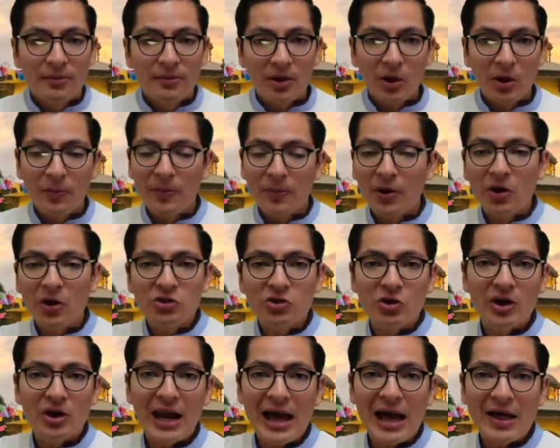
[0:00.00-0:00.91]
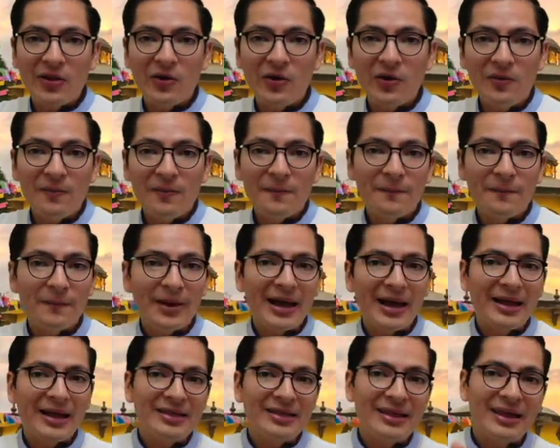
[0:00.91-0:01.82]
Pero por otro lado,
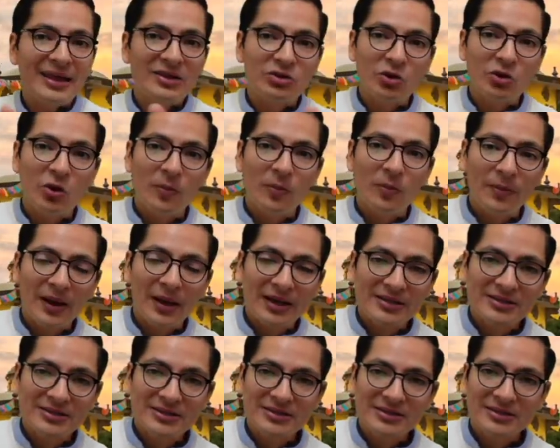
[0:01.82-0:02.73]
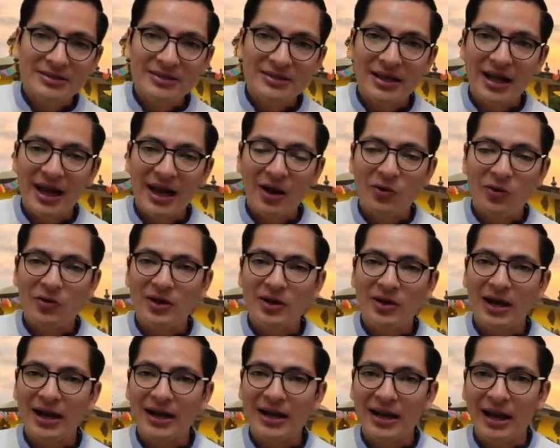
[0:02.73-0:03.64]
manda tropas a
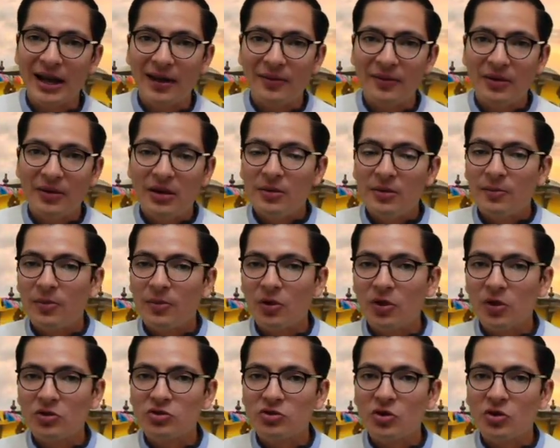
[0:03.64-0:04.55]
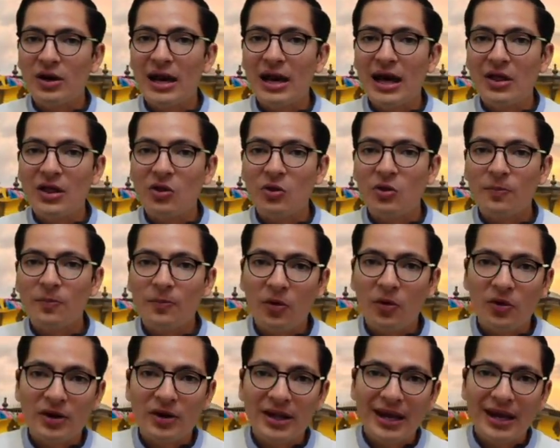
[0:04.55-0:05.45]
Ucrania. Por otro lado,
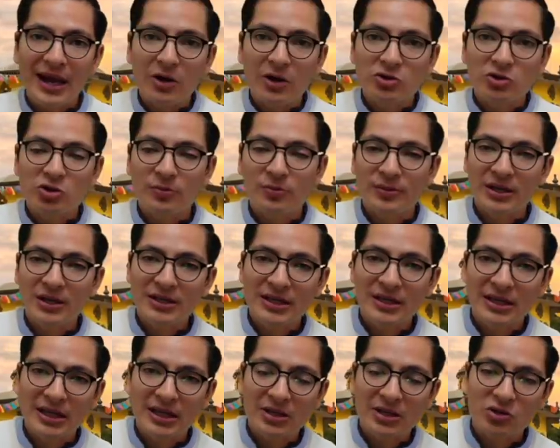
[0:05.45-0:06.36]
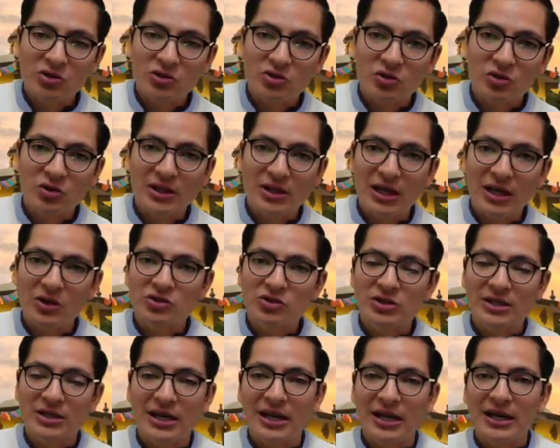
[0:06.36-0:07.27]
pone a 8.500
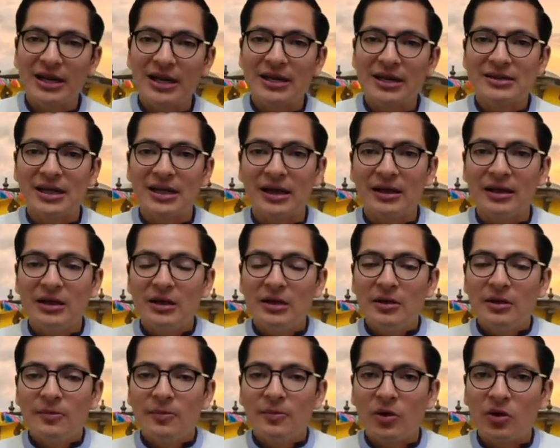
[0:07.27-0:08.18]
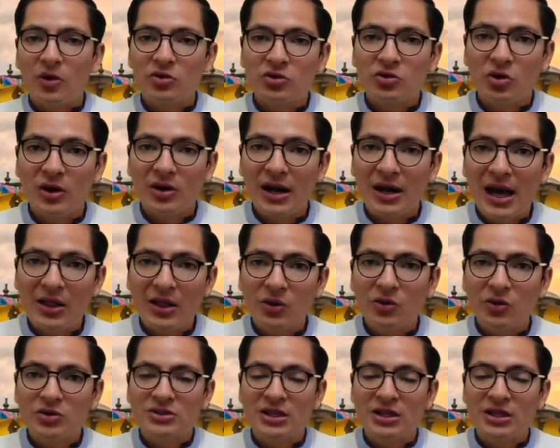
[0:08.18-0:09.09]
soldados en alerta. Por otro
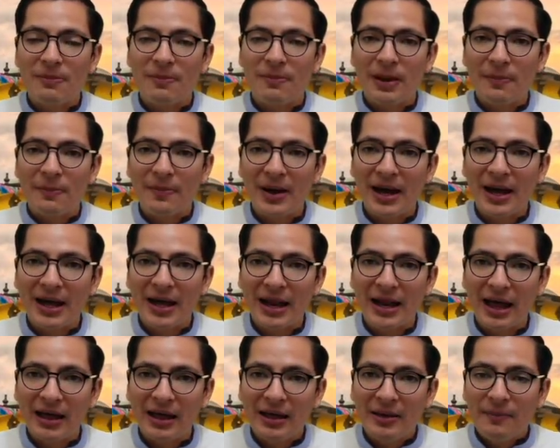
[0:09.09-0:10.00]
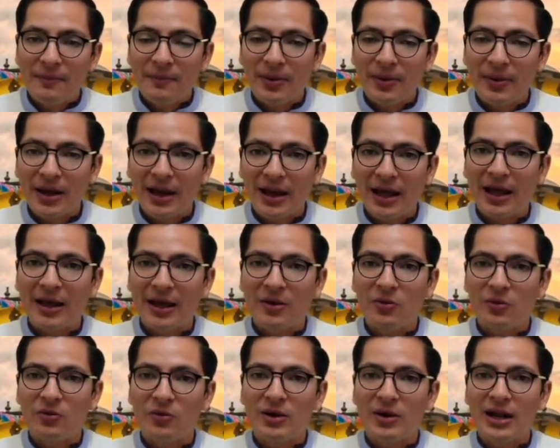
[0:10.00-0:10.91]
lado, se prepara
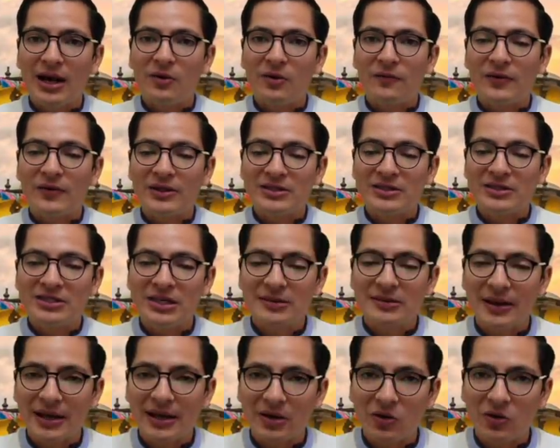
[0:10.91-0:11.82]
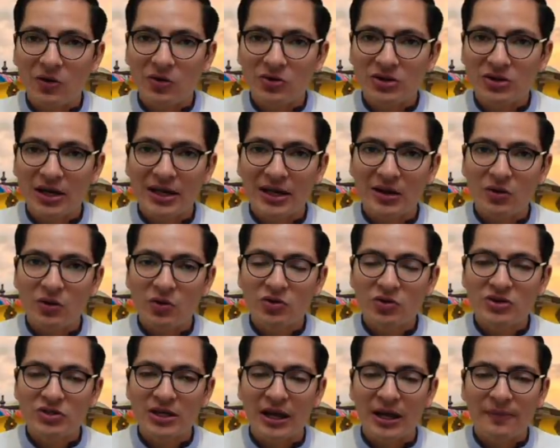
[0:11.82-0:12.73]
para una ofensiva en contra de
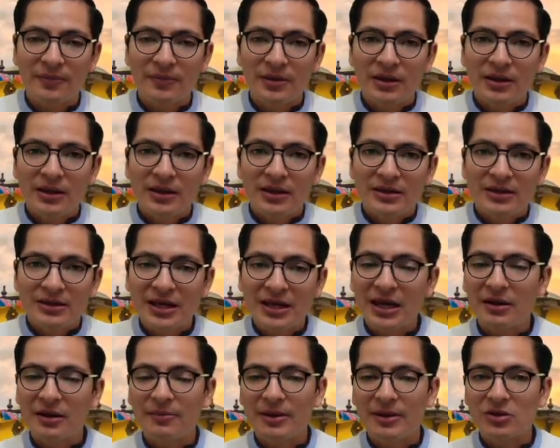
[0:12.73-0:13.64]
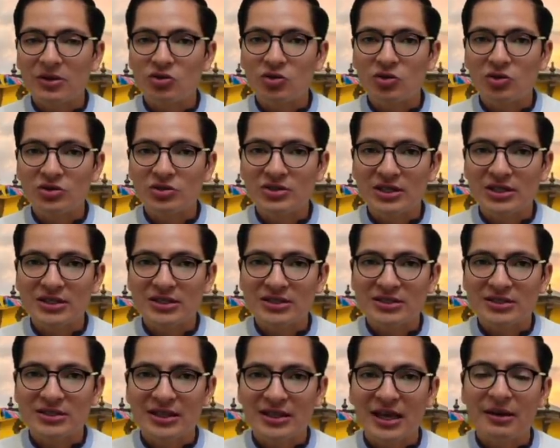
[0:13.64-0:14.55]
Rusia. Díganme
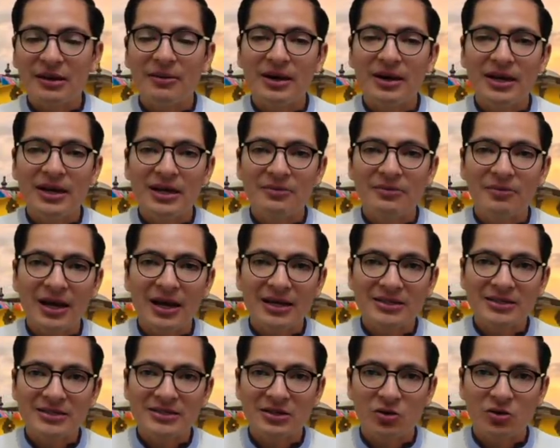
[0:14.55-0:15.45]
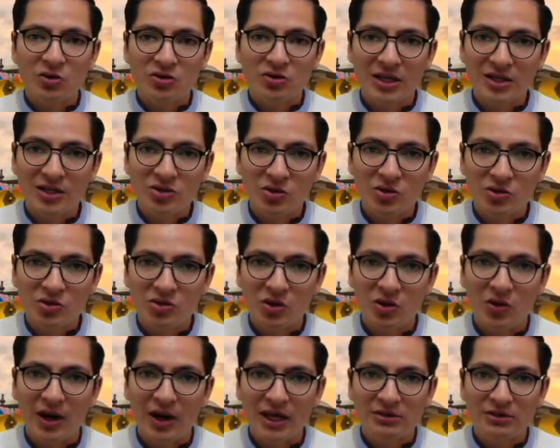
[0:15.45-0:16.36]
entonces, ¿qué valen más, los
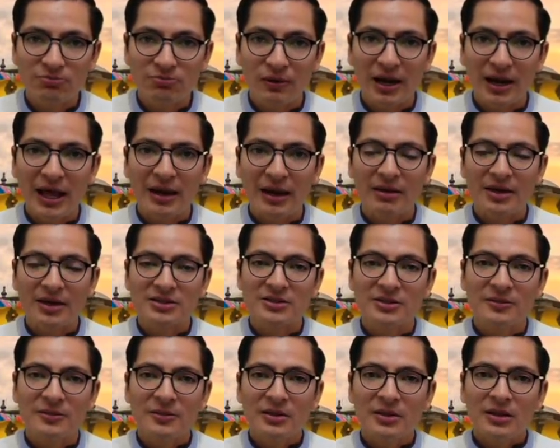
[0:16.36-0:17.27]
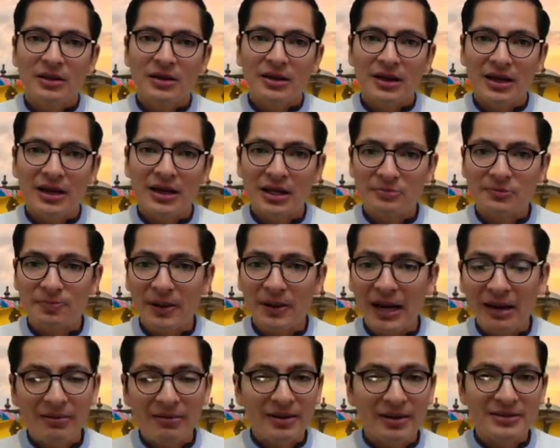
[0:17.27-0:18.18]
hechos o las palabras? En las
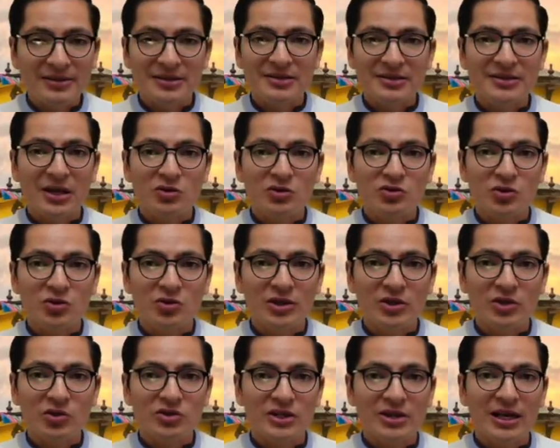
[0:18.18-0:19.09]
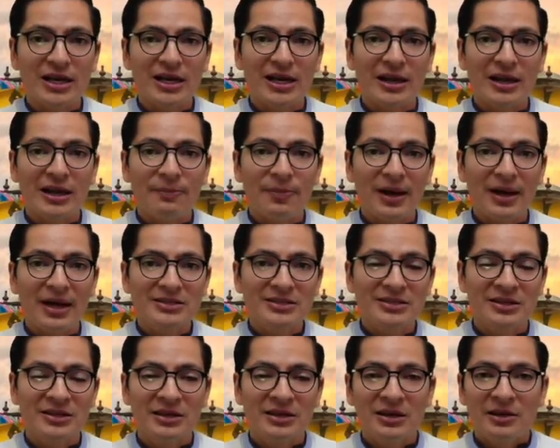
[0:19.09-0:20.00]
palabras de Estados Unidos quieren la
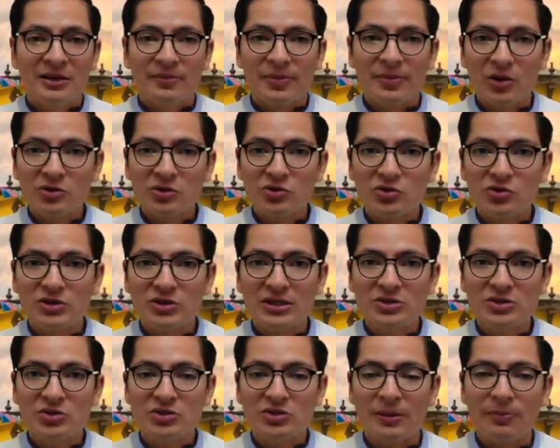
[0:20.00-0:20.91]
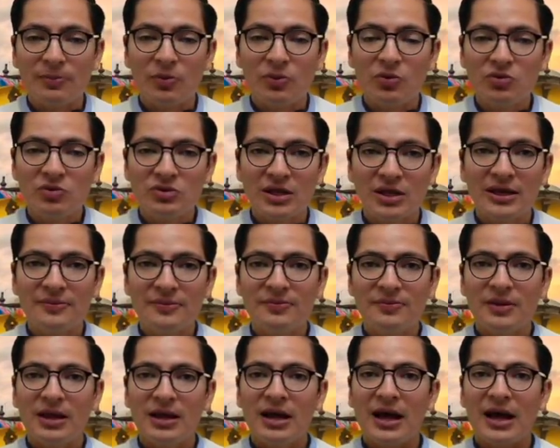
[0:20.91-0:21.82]
paz, pero sus hechos apuntan
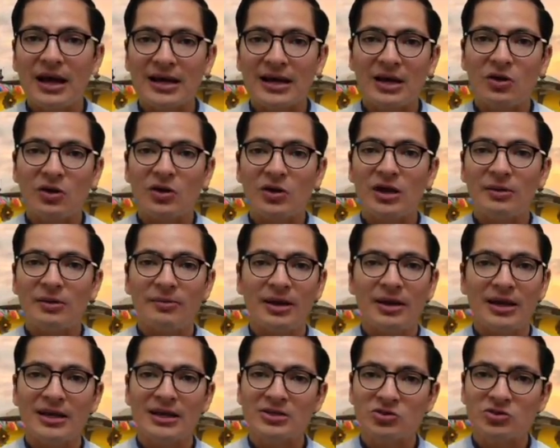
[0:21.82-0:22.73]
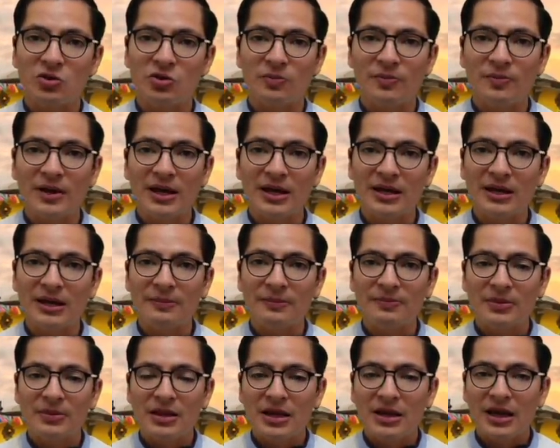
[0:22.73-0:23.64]
a que lo que más les
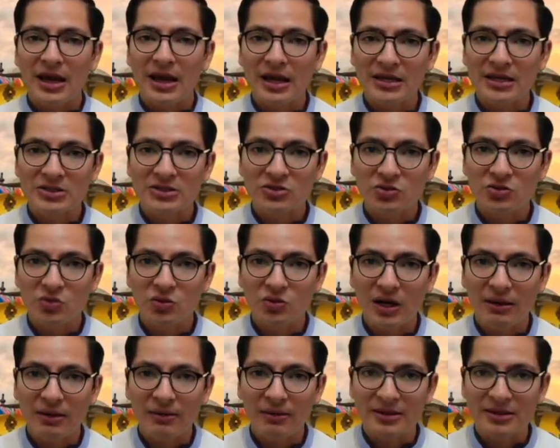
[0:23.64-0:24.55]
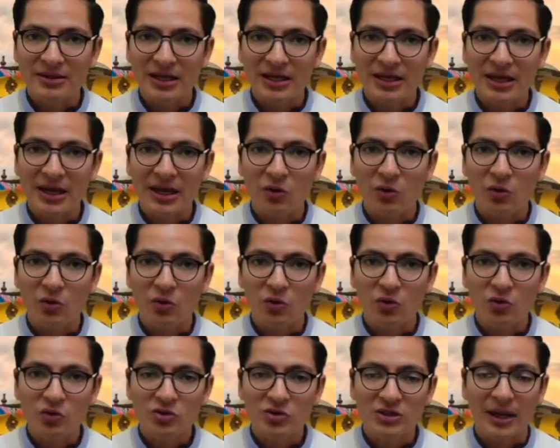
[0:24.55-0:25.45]
conviene es una batalla con
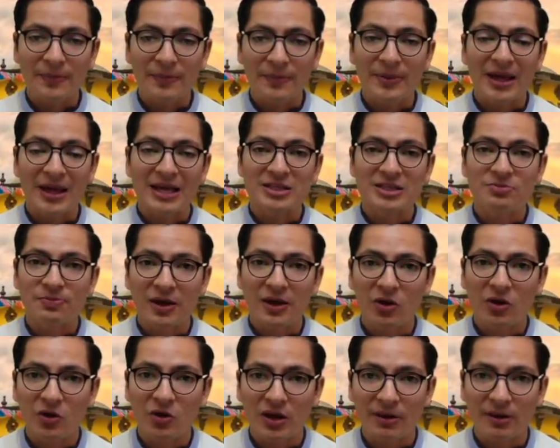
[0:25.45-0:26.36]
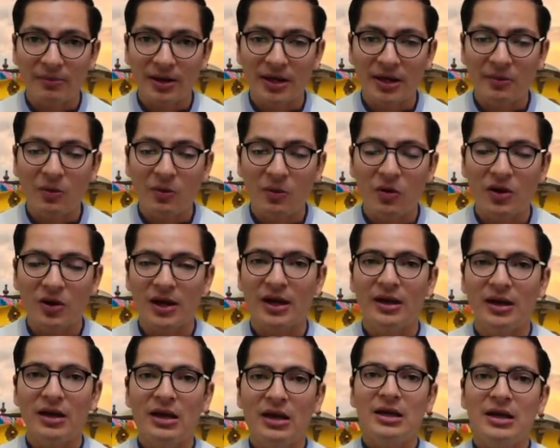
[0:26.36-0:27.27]
Rusia. Espero que me
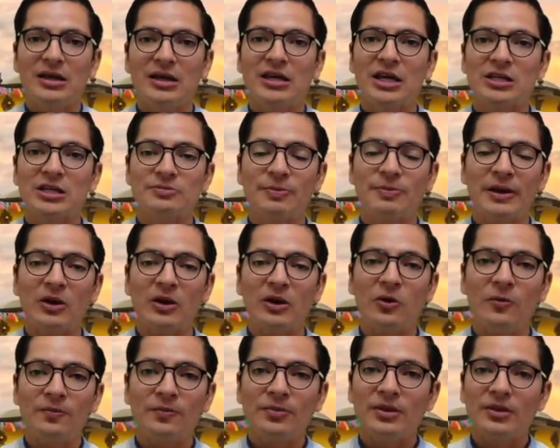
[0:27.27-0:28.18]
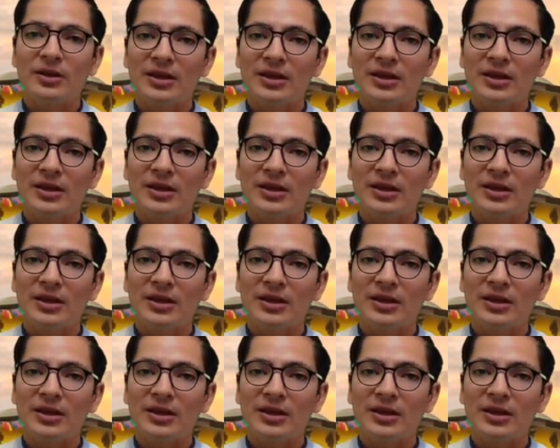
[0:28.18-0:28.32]
equivoque y espero